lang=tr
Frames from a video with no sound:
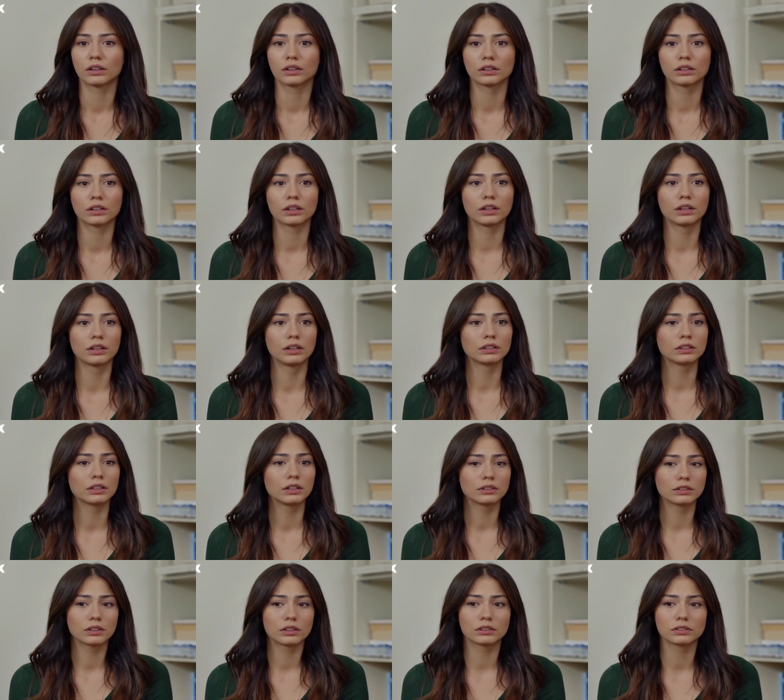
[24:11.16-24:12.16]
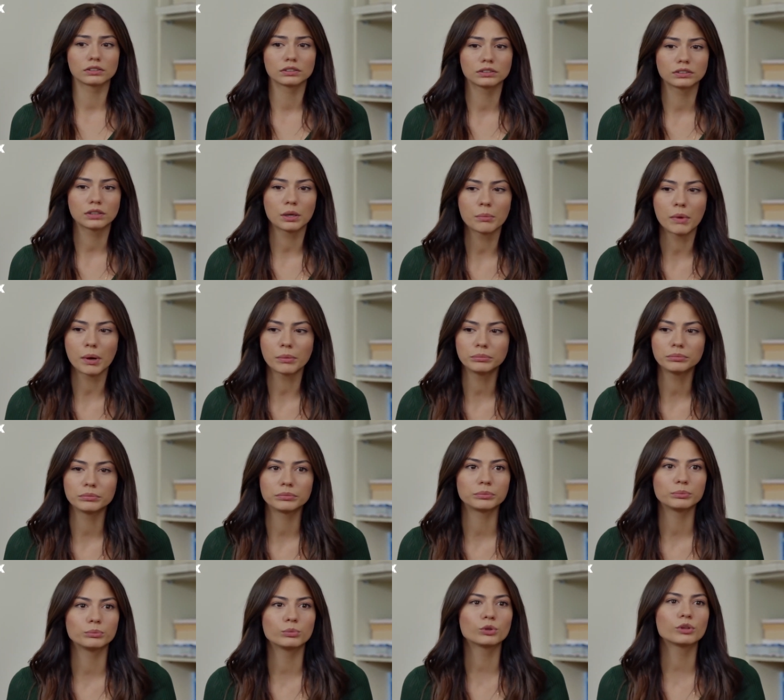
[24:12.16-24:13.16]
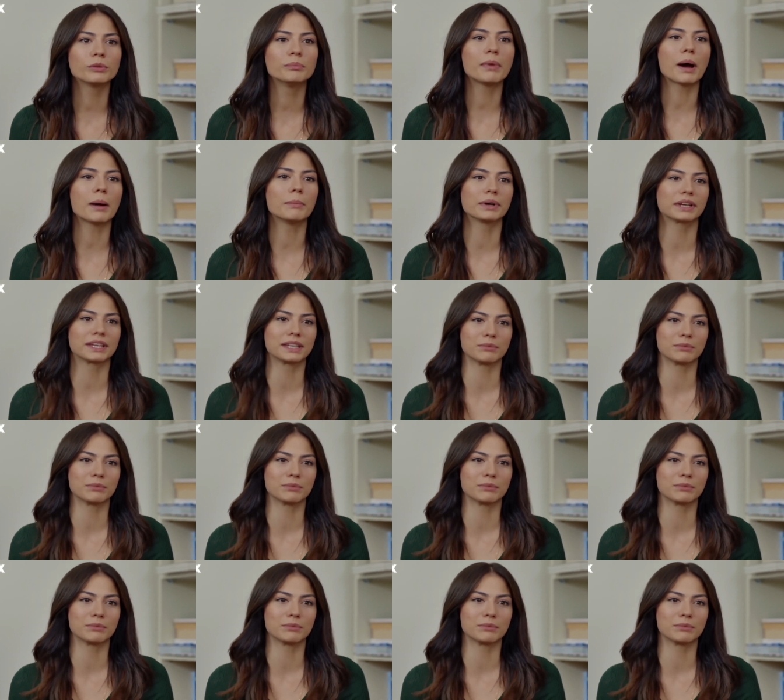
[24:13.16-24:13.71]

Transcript: Ee, tamam bugün ben